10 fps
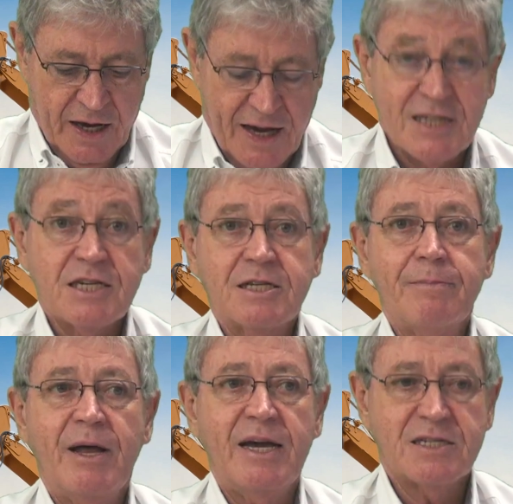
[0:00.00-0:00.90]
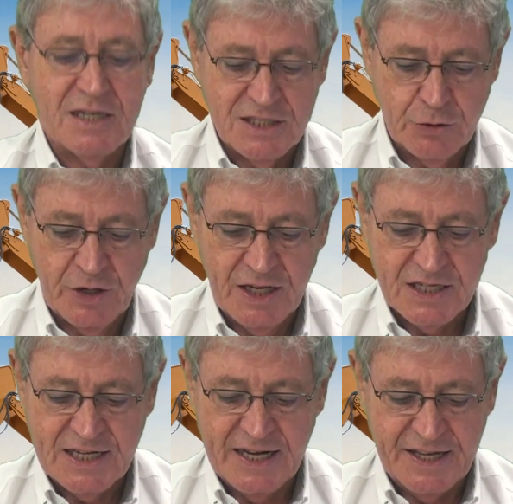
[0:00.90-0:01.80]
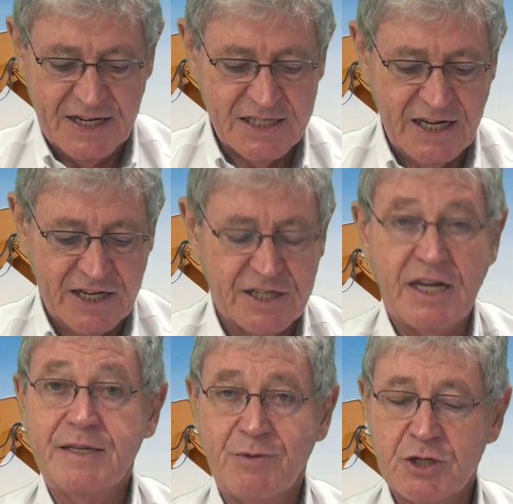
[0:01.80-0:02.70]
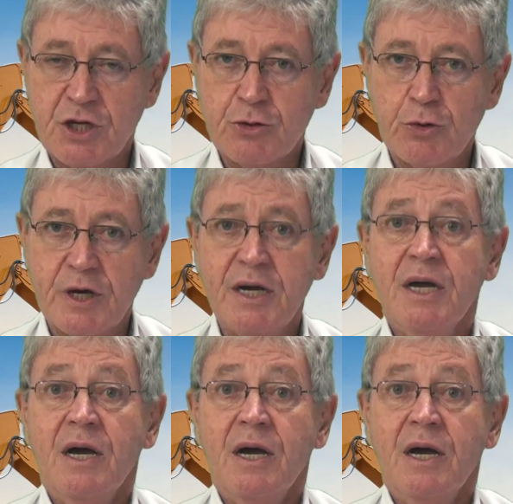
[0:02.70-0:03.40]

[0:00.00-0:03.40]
Esta assembleia está sendo realizada na sede da administradora,